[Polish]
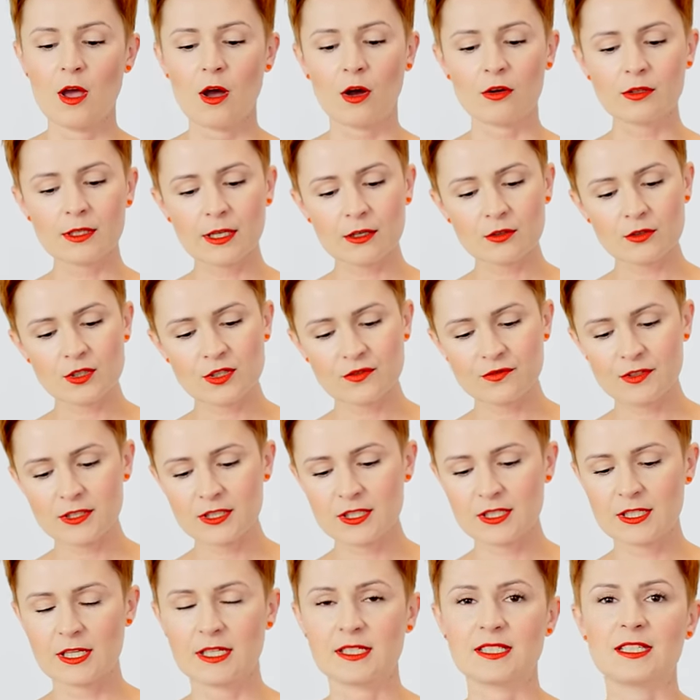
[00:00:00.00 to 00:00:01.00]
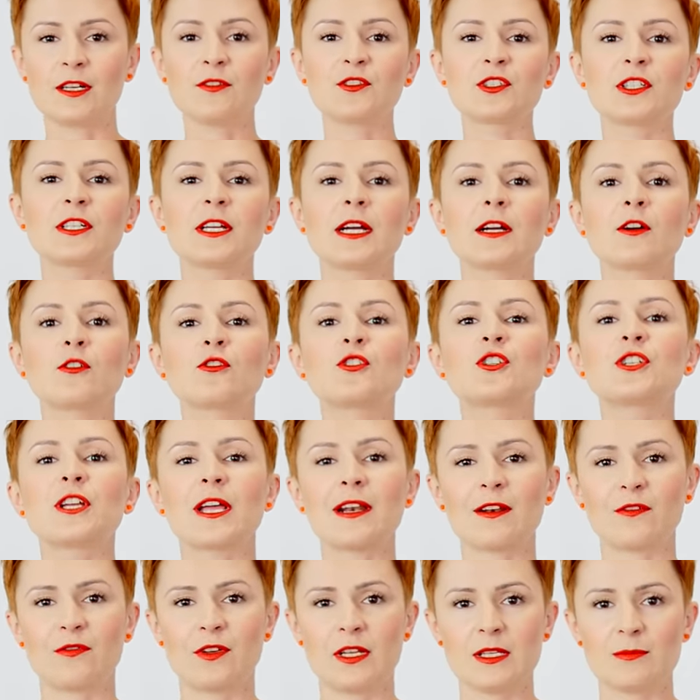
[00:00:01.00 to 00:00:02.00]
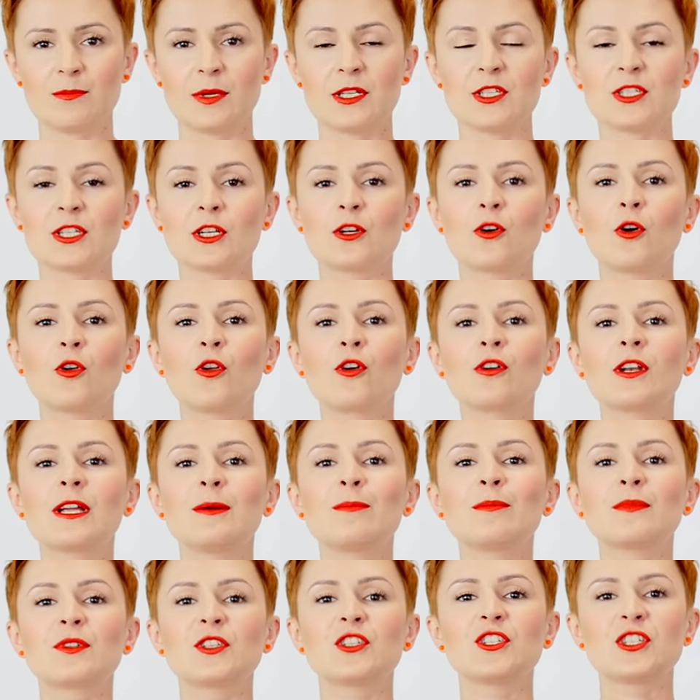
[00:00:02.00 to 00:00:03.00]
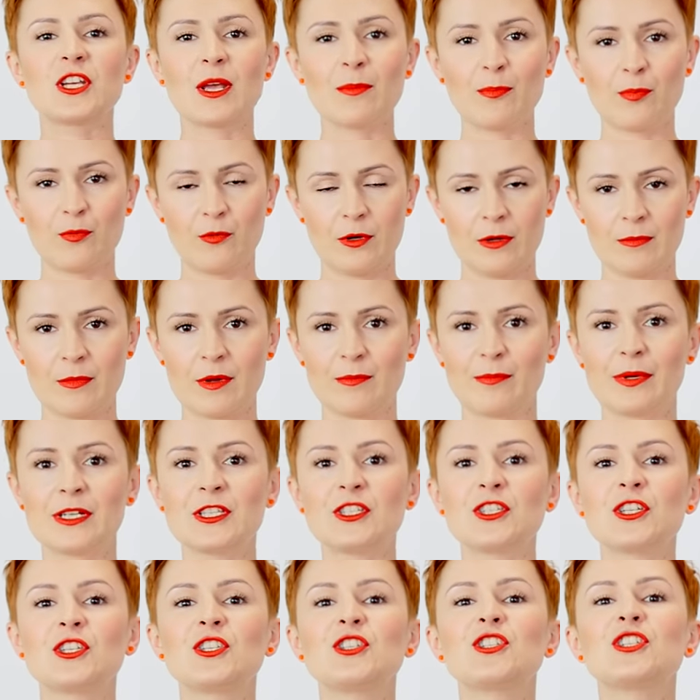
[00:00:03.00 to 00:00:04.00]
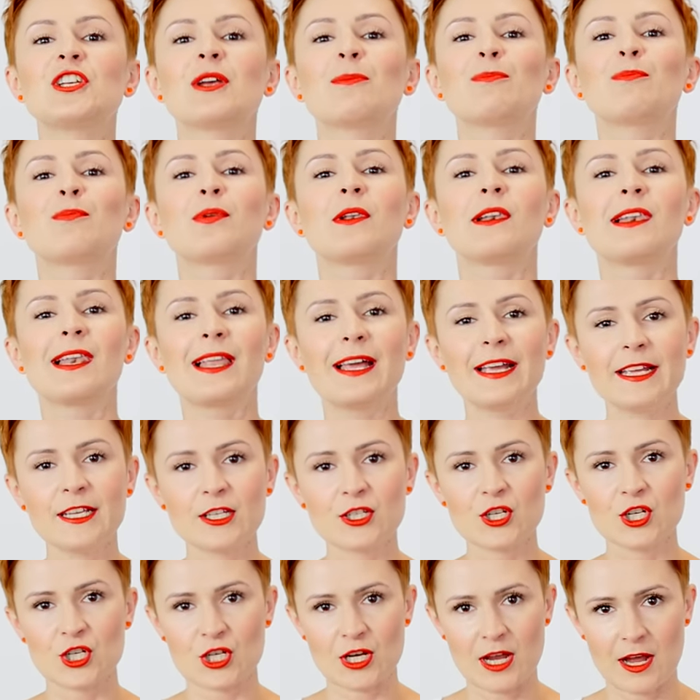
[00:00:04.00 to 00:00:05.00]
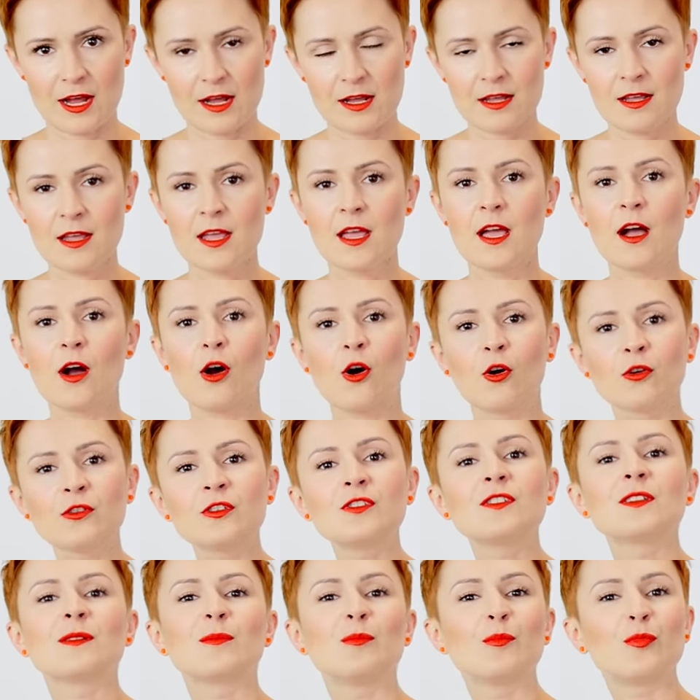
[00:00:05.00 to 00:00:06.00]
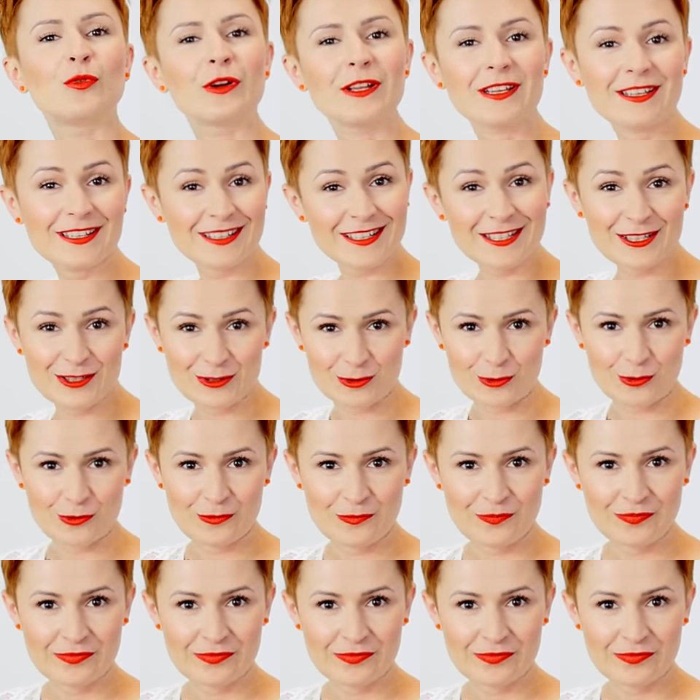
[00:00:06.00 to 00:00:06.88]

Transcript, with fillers: Ona oczywiście zawsze jako czerwień będzie kolorem ciepłym, będzie cieplejsza od błękitu,